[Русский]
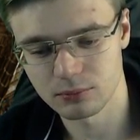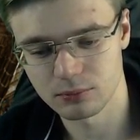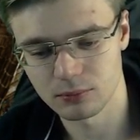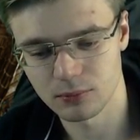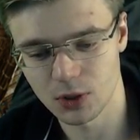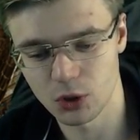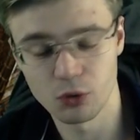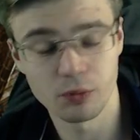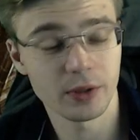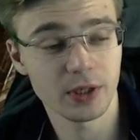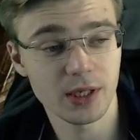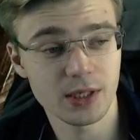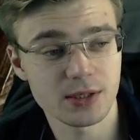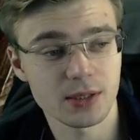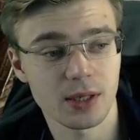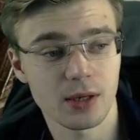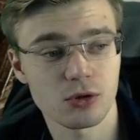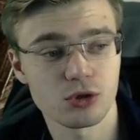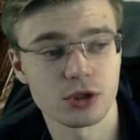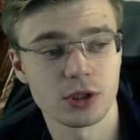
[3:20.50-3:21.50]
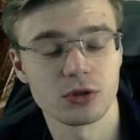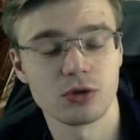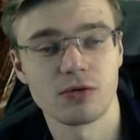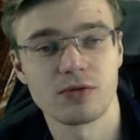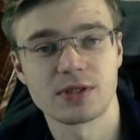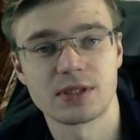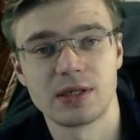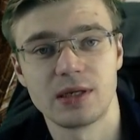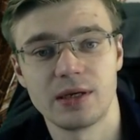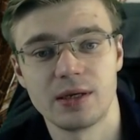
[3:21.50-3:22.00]
у меня есть хорошая
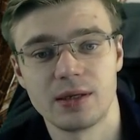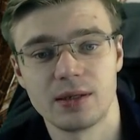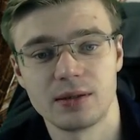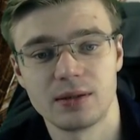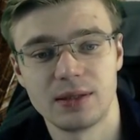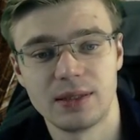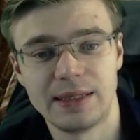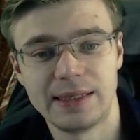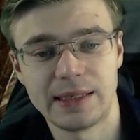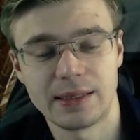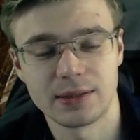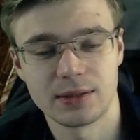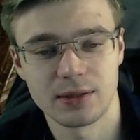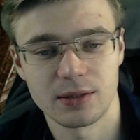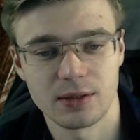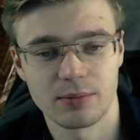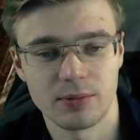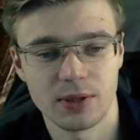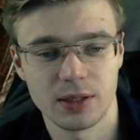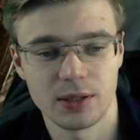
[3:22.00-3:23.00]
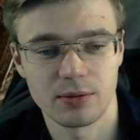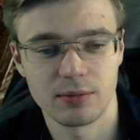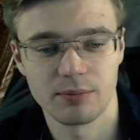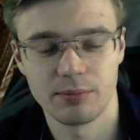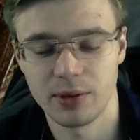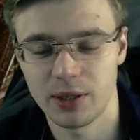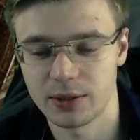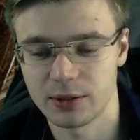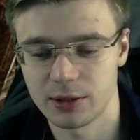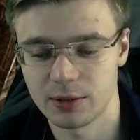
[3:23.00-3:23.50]
новость для некоторых моих
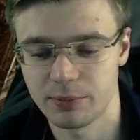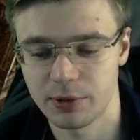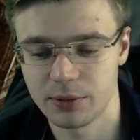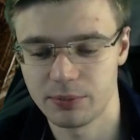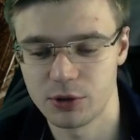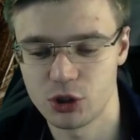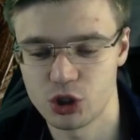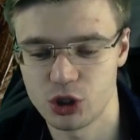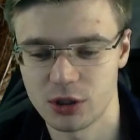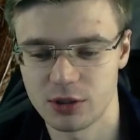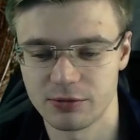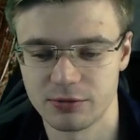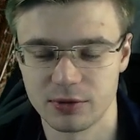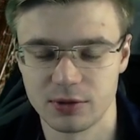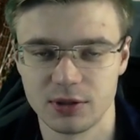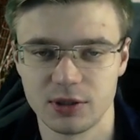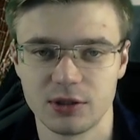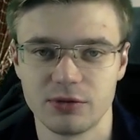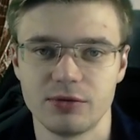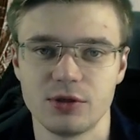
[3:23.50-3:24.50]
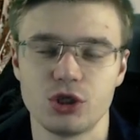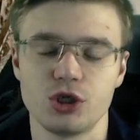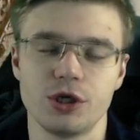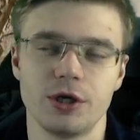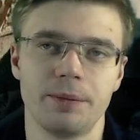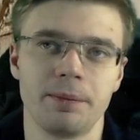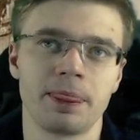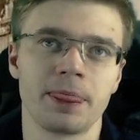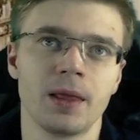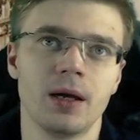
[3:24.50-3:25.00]
платных подписчиков на
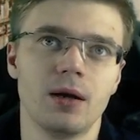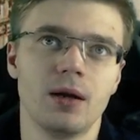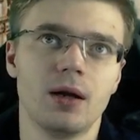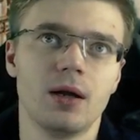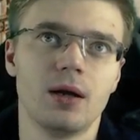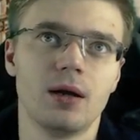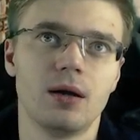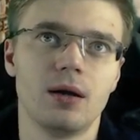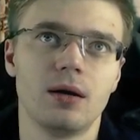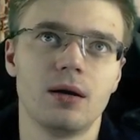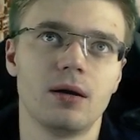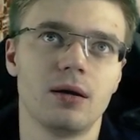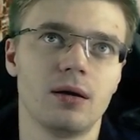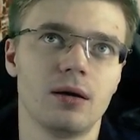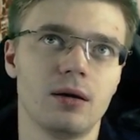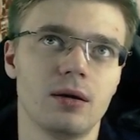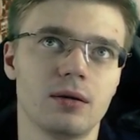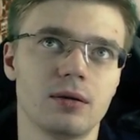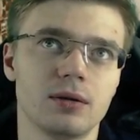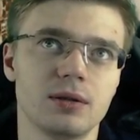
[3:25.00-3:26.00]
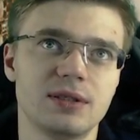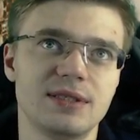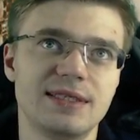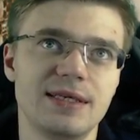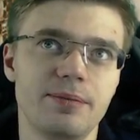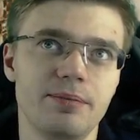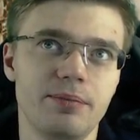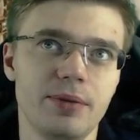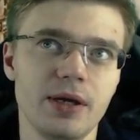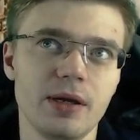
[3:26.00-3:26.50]
Твиче. А,
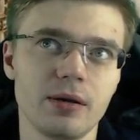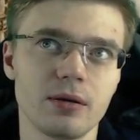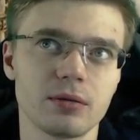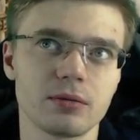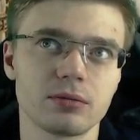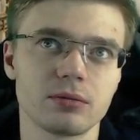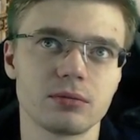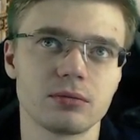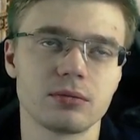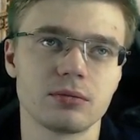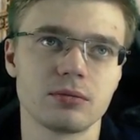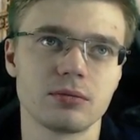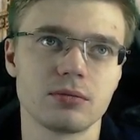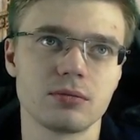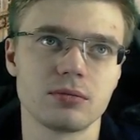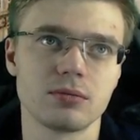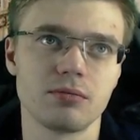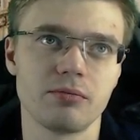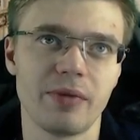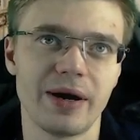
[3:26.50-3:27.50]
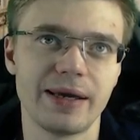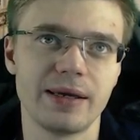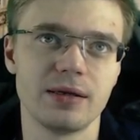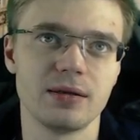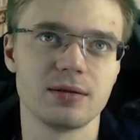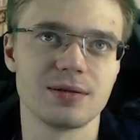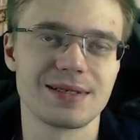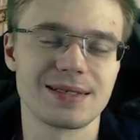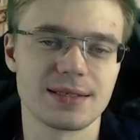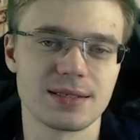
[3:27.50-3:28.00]
теперь мои
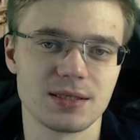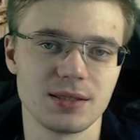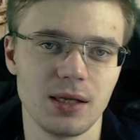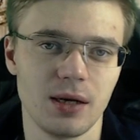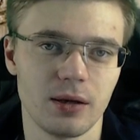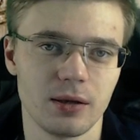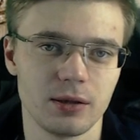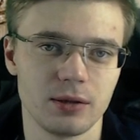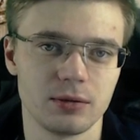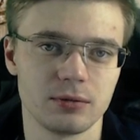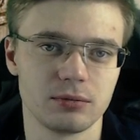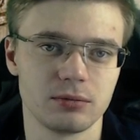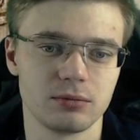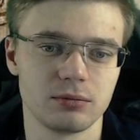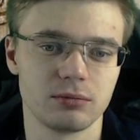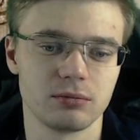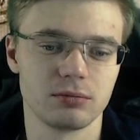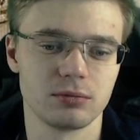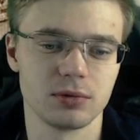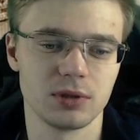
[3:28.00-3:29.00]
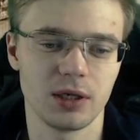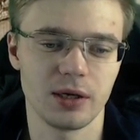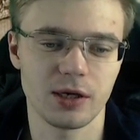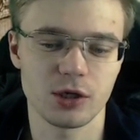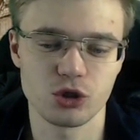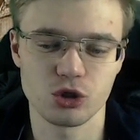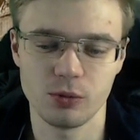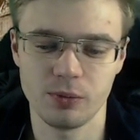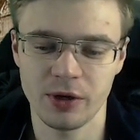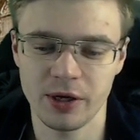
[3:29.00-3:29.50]
старые,
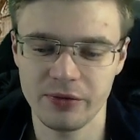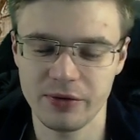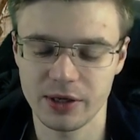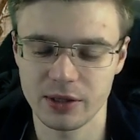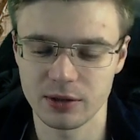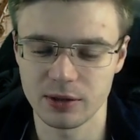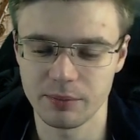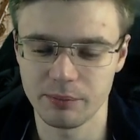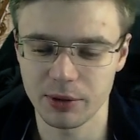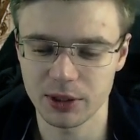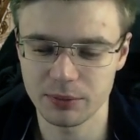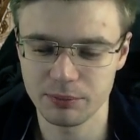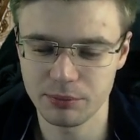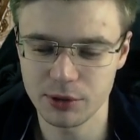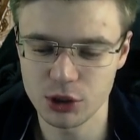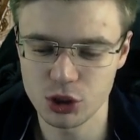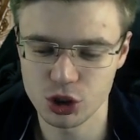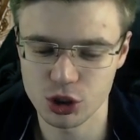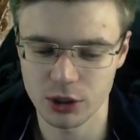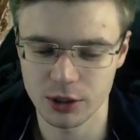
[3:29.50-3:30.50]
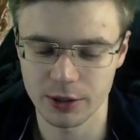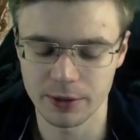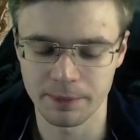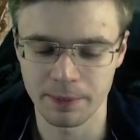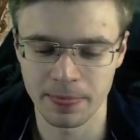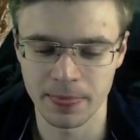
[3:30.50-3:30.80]
хорошо проверенные подписчики –